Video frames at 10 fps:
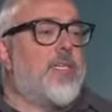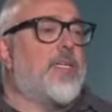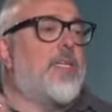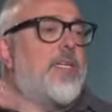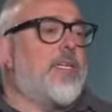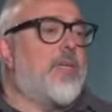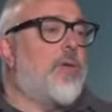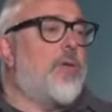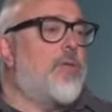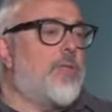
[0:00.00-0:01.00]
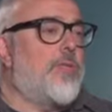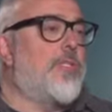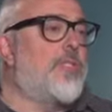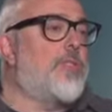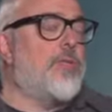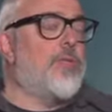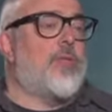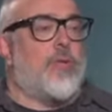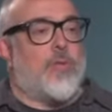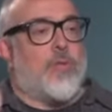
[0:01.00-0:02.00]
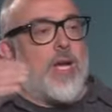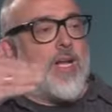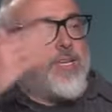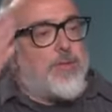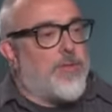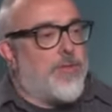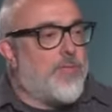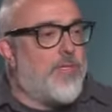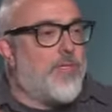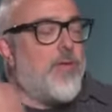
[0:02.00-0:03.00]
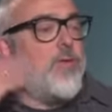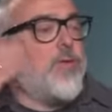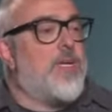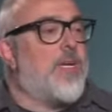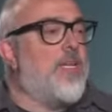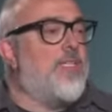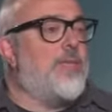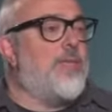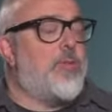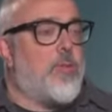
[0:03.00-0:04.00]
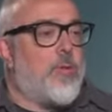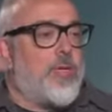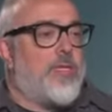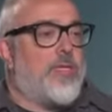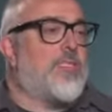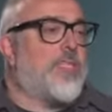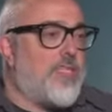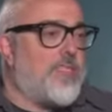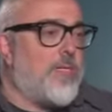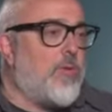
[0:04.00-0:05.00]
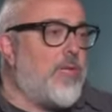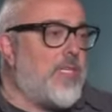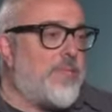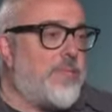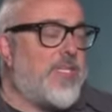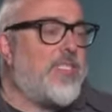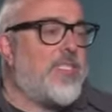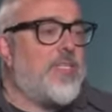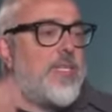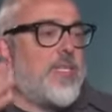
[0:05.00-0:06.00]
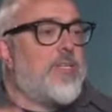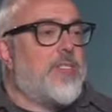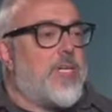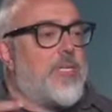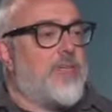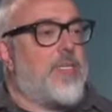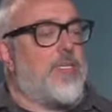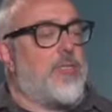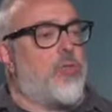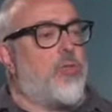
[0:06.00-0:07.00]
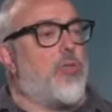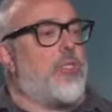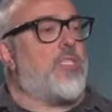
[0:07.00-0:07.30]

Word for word: eh, o oh, esto o oh, aquello, o oh, el calentamiento global, es que desde luego las empresas, o sea, quiere decir que todo es